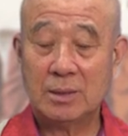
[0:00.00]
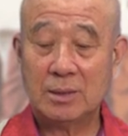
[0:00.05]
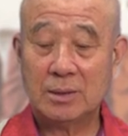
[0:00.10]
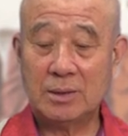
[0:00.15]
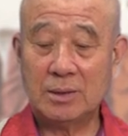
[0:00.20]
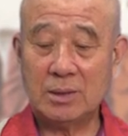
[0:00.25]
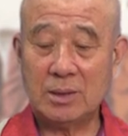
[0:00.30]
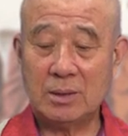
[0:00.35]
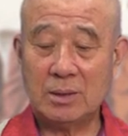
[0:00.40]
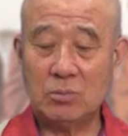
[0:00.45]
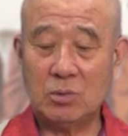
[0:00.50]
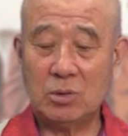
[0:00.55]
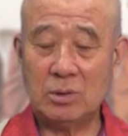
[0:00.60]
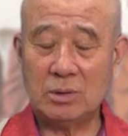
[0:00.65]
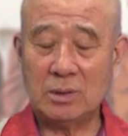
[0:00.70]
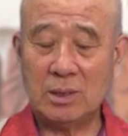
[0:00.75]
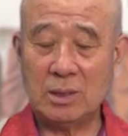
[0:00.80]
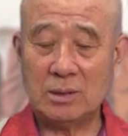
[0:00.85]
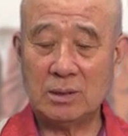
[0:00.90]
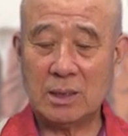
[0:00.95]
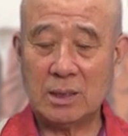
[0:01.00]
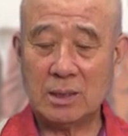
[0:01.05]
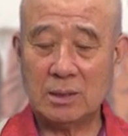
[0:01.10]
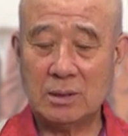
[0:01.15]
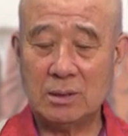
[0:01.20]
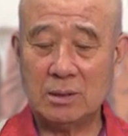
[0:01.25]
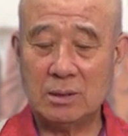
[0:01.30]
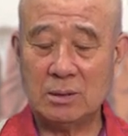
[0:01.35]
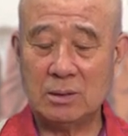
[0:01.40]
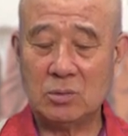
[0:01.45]
그러니까 뭔가
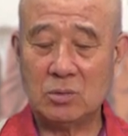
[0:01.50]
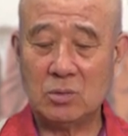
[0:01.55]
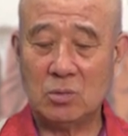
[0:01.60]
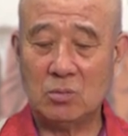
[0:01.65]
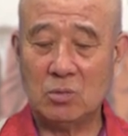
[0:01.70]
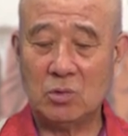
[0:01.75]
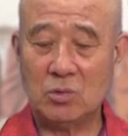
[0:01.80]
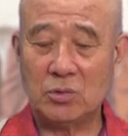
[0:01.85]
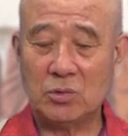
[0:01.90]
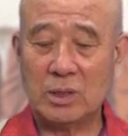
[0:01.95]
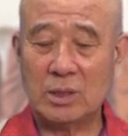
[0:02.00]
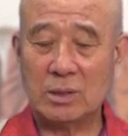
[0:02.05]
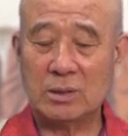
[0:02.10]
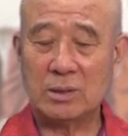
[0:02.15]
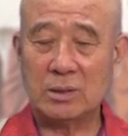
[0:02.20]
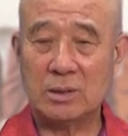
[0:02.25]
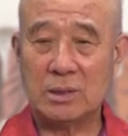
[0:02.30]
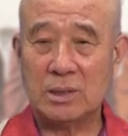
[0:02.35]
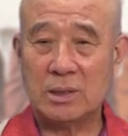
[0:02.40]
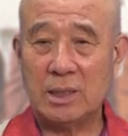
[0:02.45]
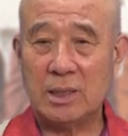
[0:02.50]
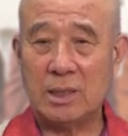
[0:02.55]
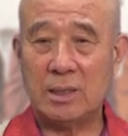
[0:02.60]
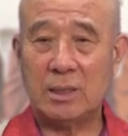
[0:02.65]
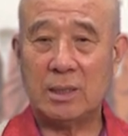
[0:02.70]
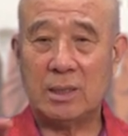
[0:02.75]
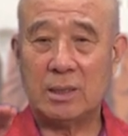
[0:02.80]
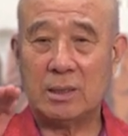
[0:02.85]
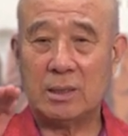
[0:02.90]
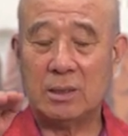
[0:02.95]
자기들도 모르게 그런
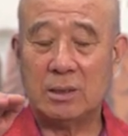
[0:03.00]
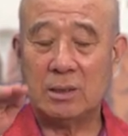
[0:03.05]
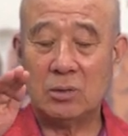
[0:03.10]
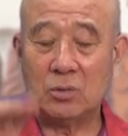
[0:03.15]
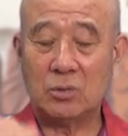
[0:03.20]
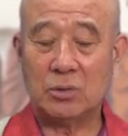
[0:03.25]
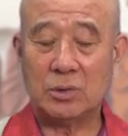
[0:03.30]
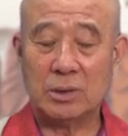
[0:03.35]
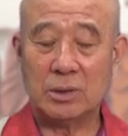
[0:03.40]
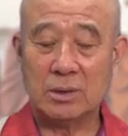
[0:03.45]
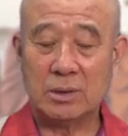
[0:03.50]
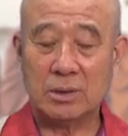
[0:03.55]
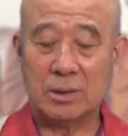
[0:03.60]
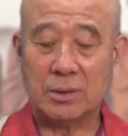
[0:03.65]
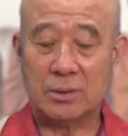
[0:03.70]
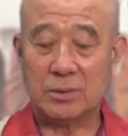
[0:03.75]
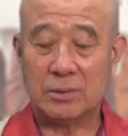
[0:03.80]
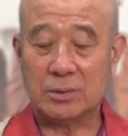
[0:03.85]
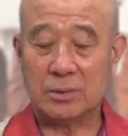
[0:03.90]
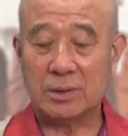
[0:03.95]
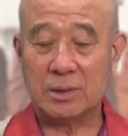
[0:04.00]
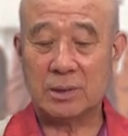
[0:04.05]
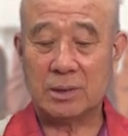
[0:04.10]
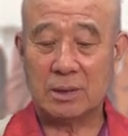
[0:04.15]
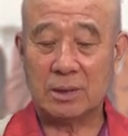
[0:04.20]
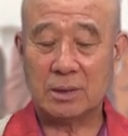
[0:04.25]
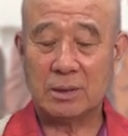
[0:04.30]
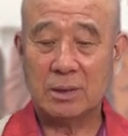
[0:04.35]
DNA가 흐르고 있는 거예요. 그러니까